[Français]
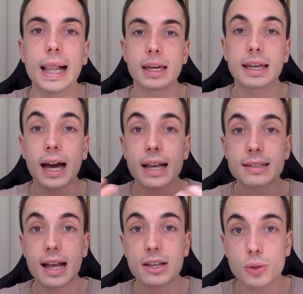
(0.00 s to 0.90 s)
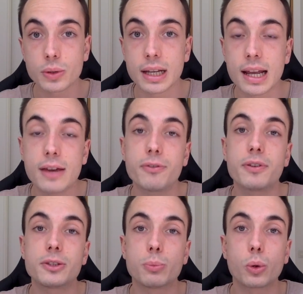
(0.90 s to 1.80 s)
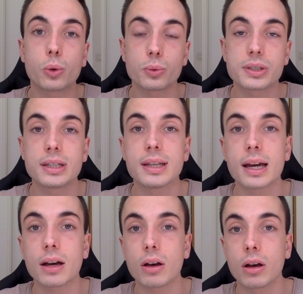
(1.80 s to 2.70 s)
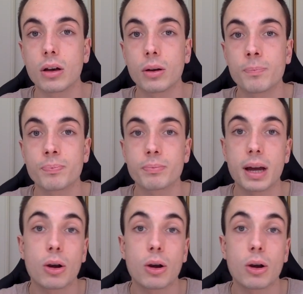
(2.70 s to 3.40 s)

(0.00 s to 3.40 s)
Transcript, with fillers: Et grâce à ce délai, Facebook considère euh, bah,